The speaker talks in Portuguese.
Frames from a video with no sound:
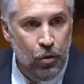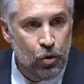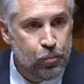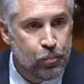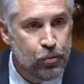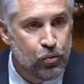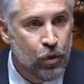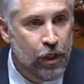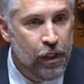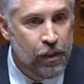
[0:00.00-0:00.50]
E
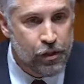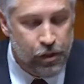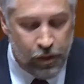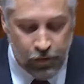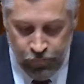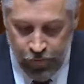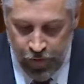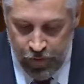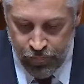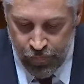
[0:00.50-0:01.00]
os portugueses
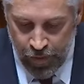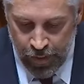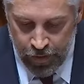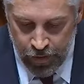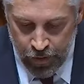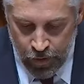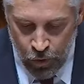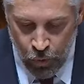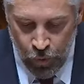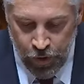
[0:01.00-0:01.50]
que
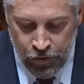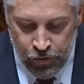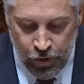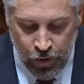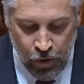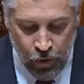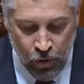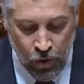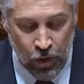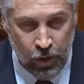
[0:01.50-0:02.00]
vivem no
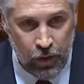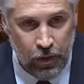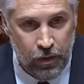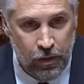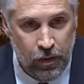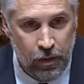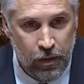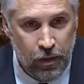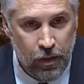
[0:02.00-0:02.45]
interior